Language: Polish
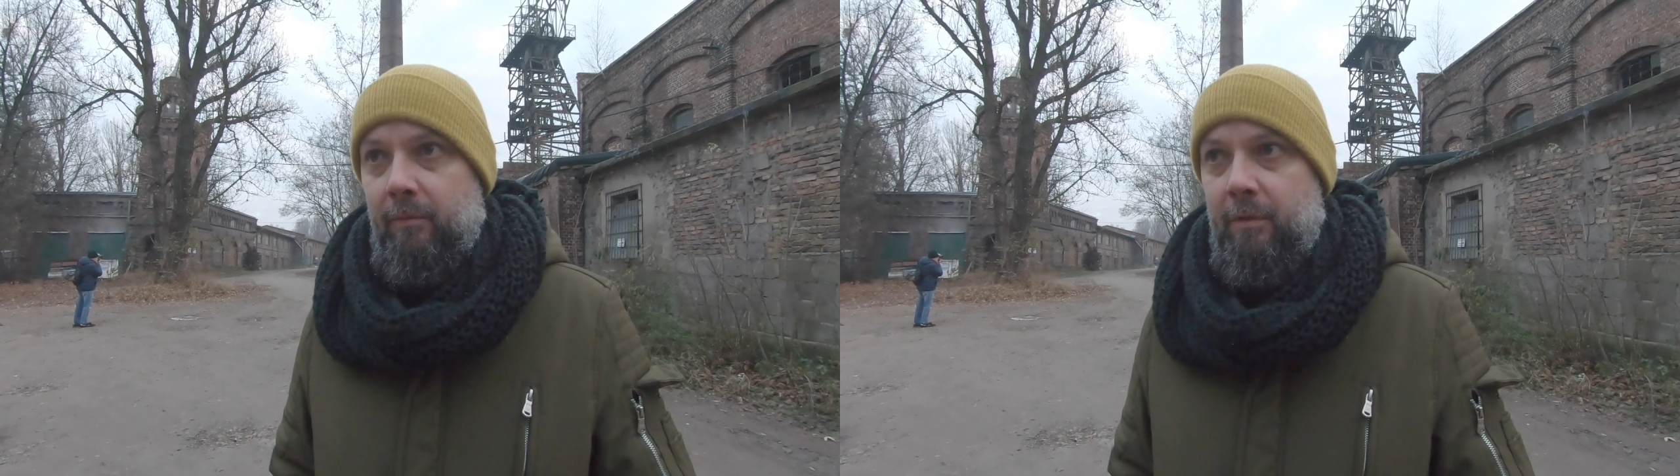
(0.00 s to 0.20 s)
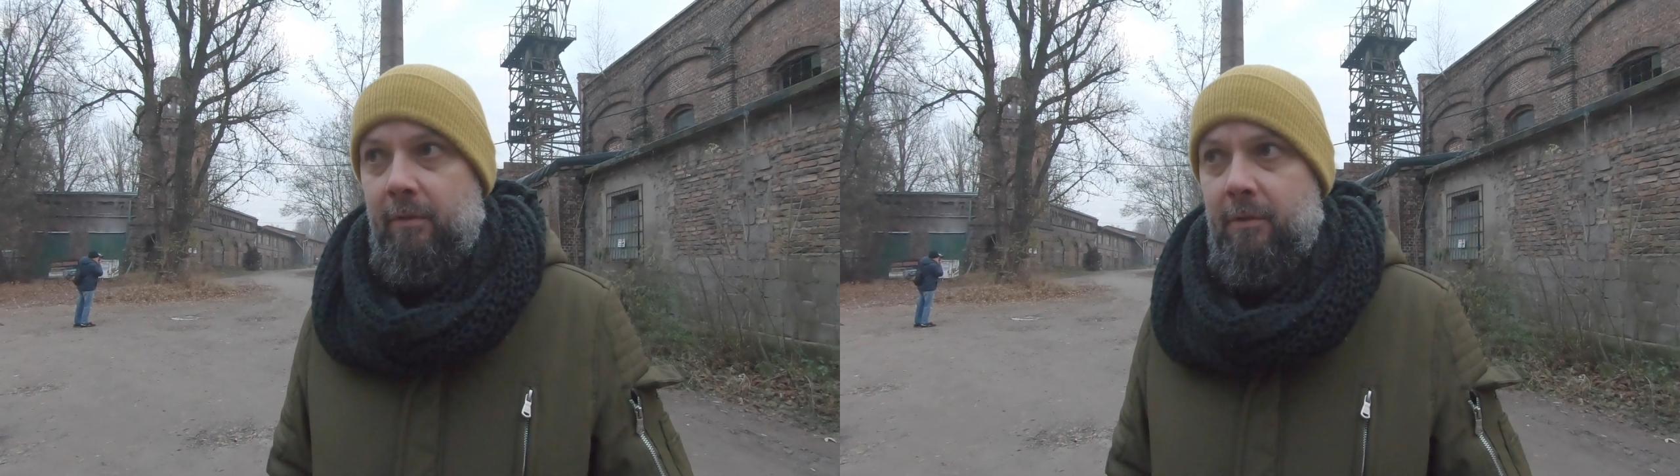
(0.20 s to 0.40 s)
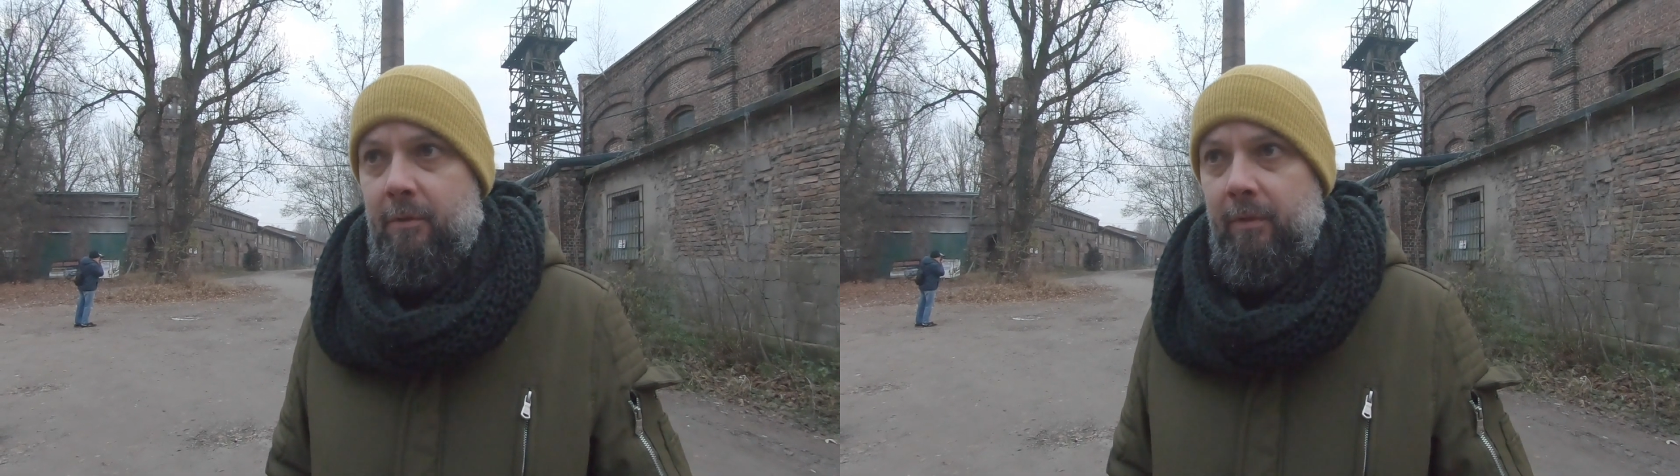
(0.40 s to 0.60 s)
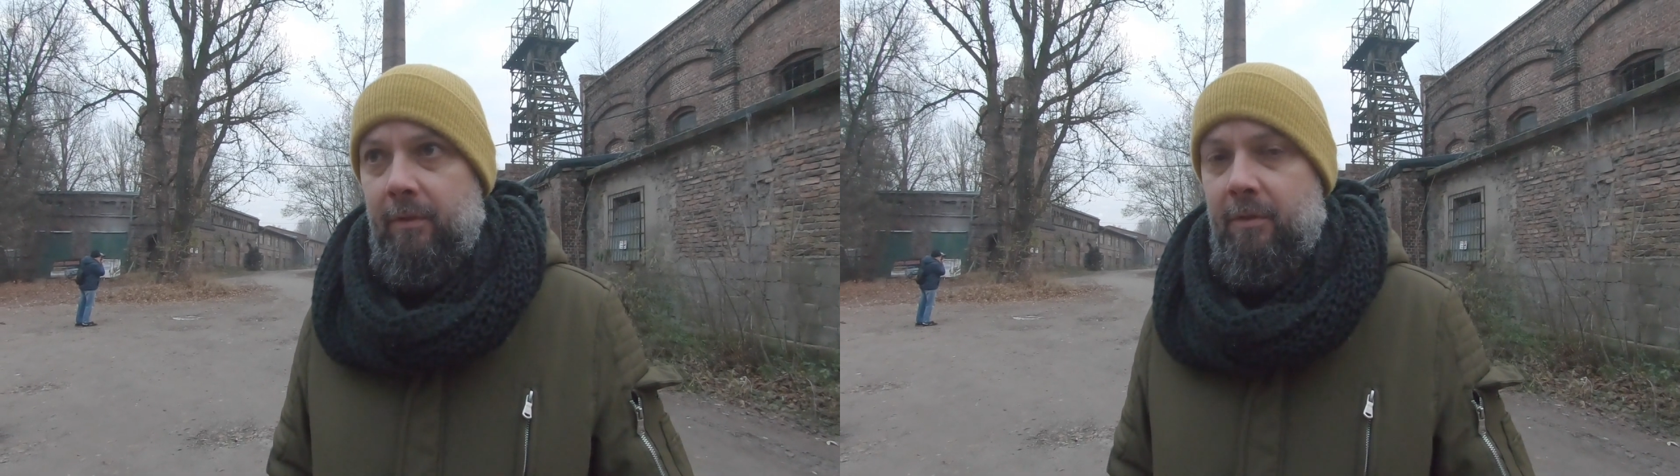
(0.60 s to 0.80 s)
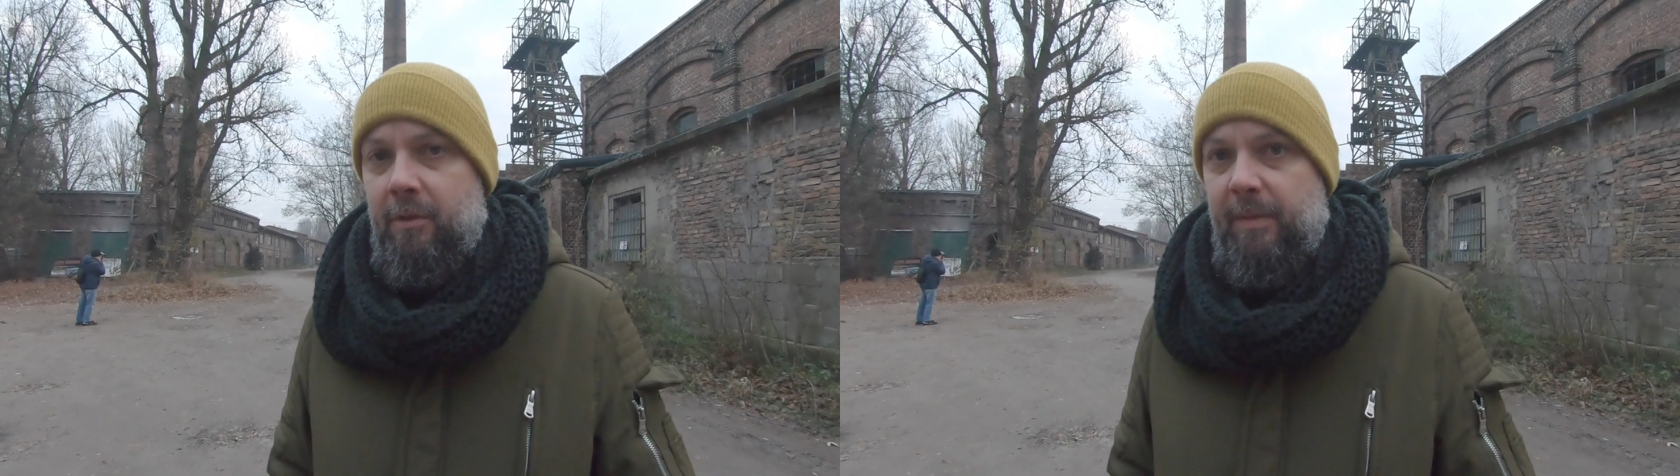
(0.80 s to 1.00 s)
Tu się toczyło
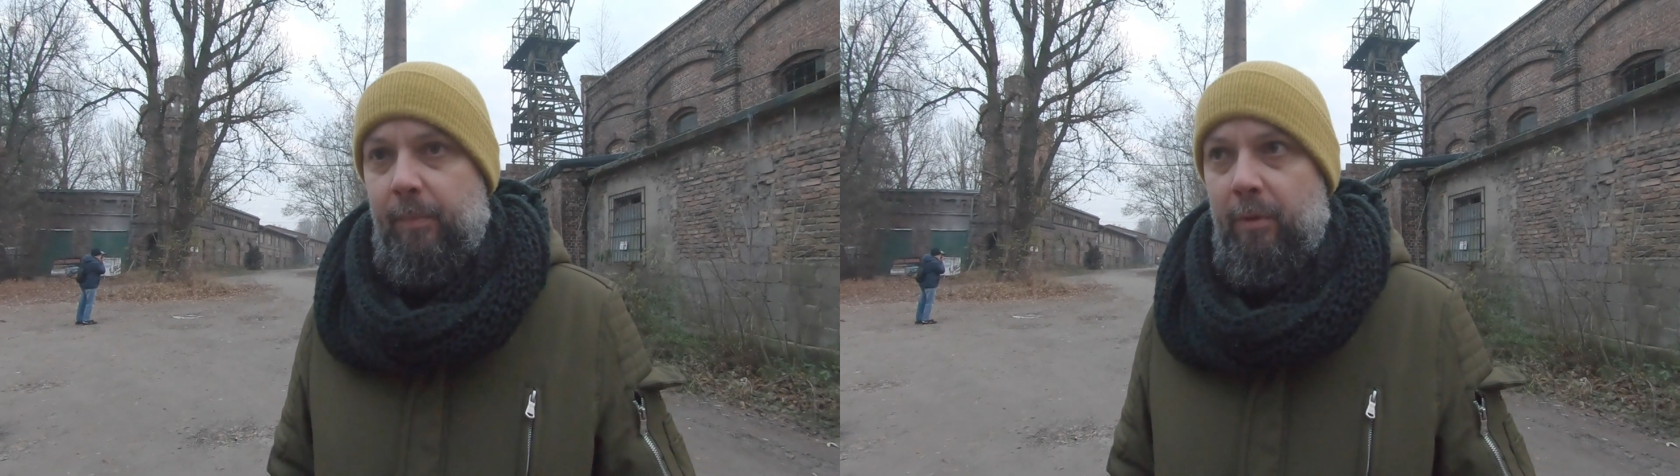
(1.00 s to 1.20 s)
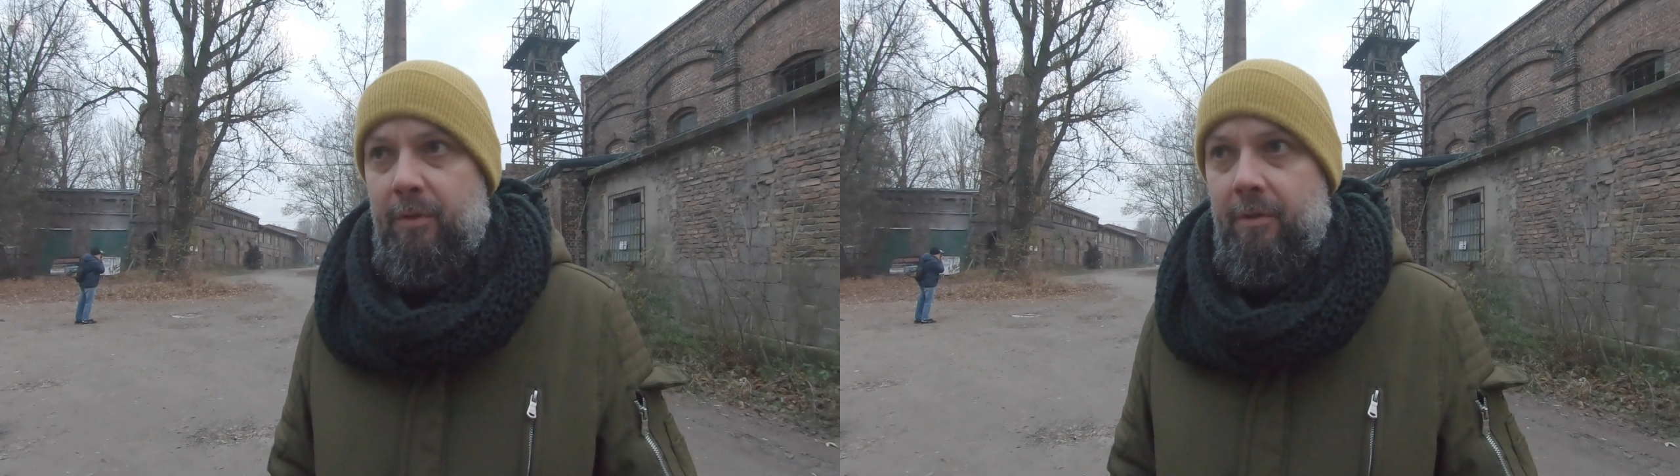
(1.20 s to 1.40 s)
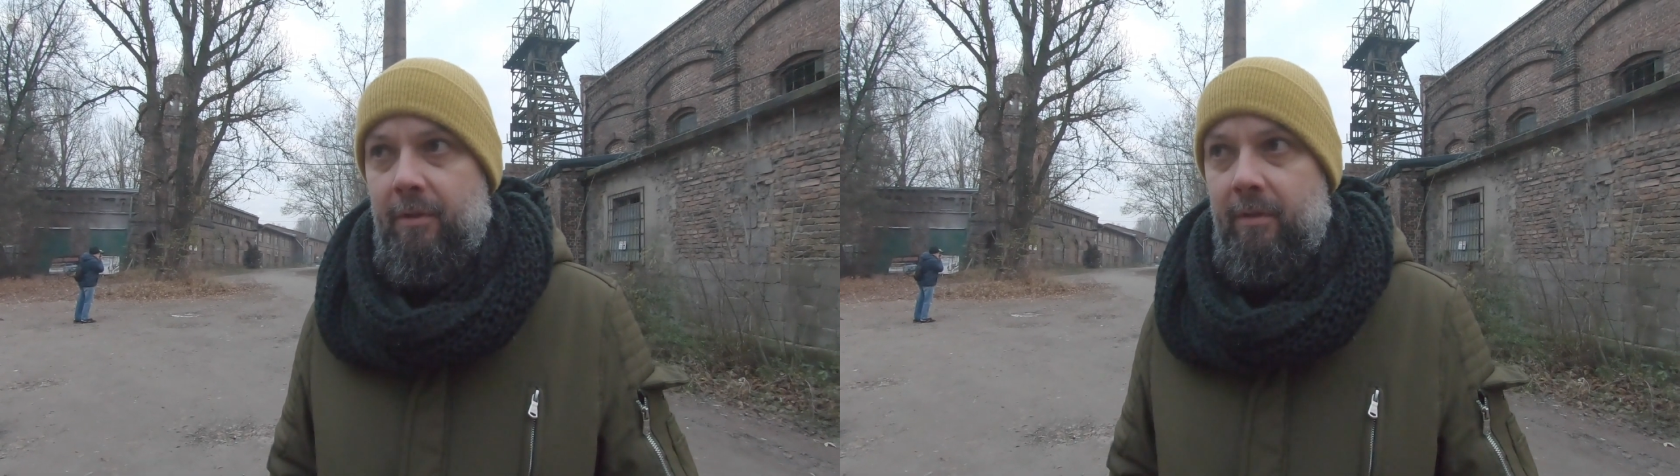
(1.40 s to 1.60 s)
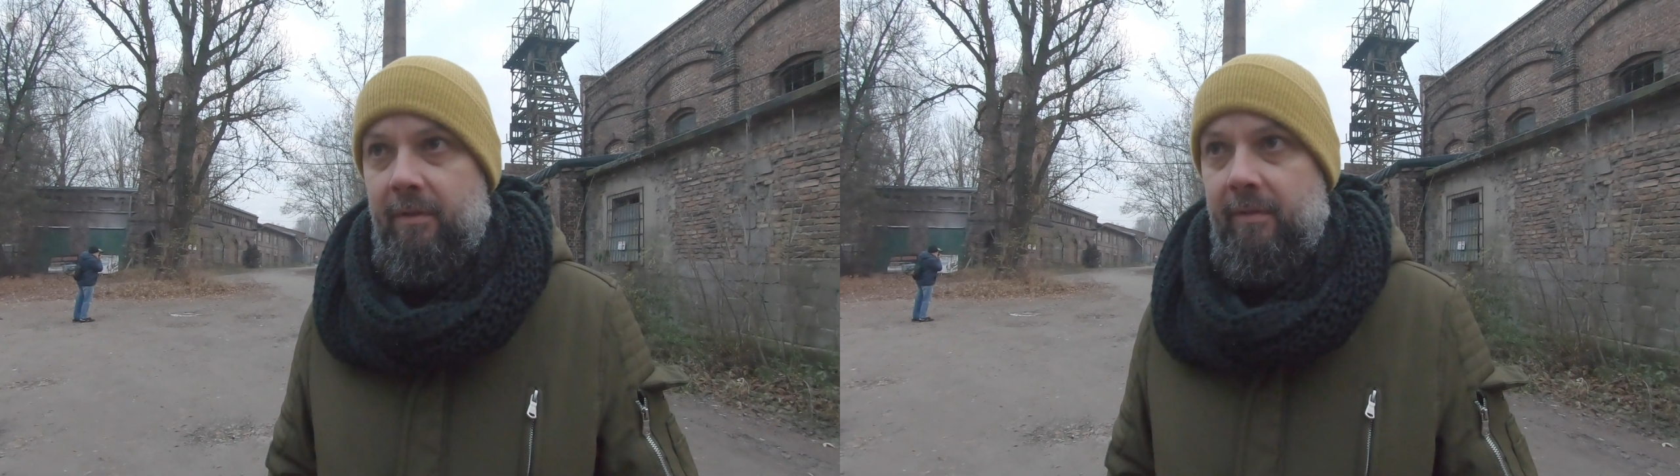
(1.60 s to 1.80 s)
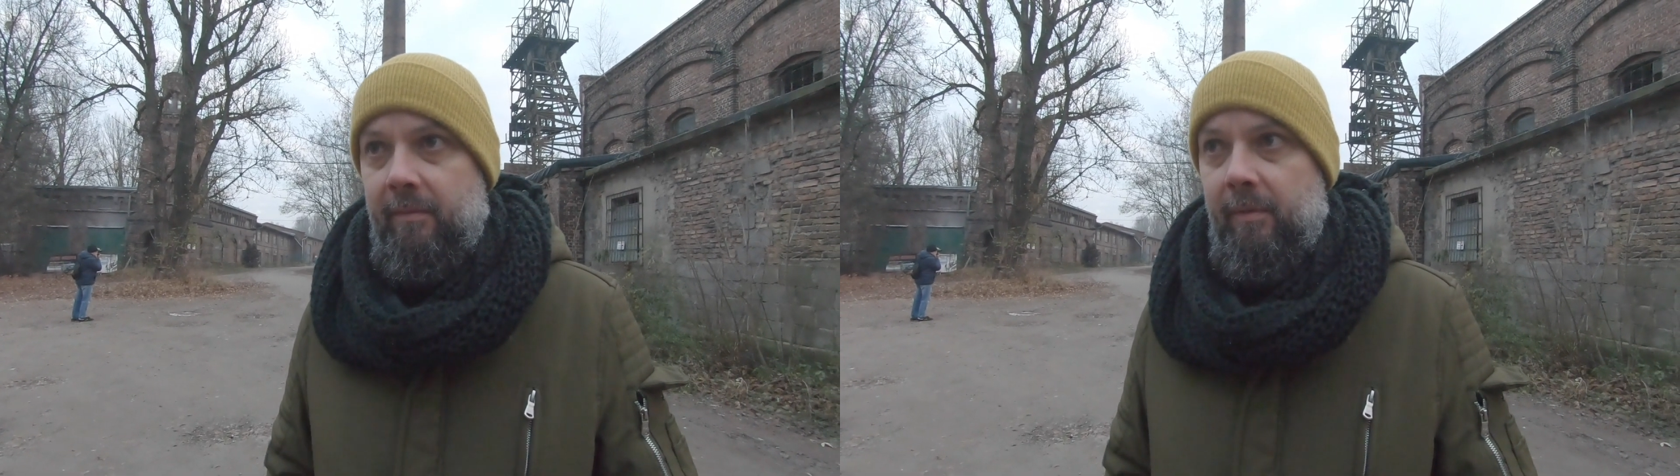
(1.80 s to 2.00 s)
też życie społeczne
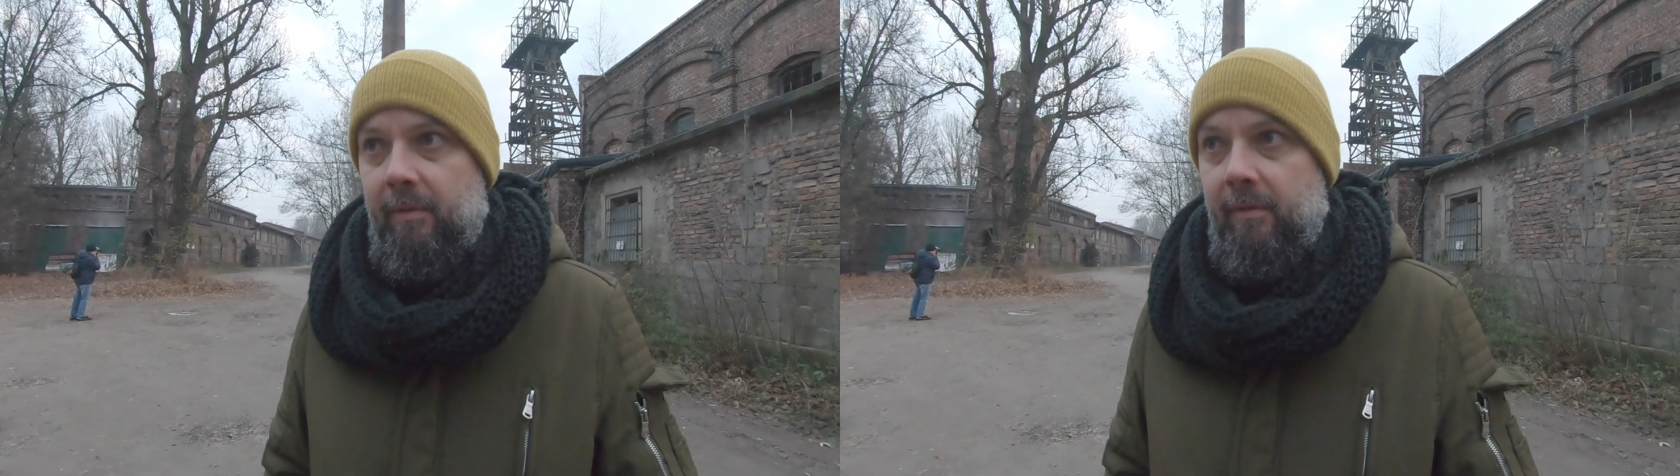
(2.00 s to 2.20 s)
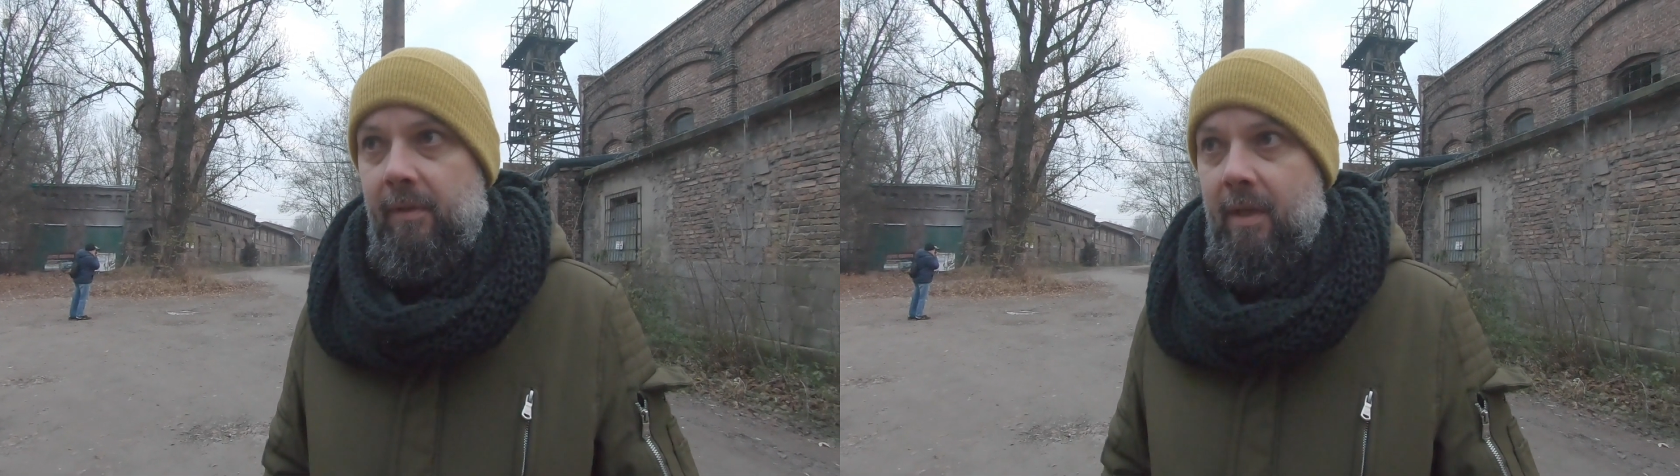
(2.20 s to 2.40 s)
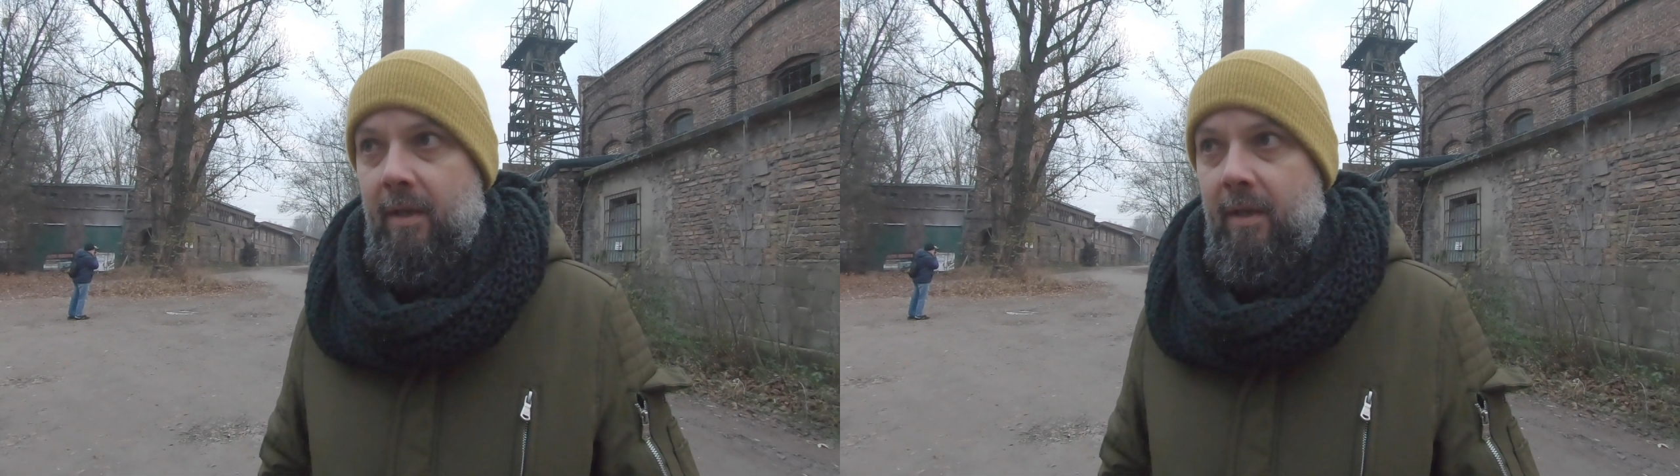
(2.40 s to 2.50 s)
dzielnicy, bo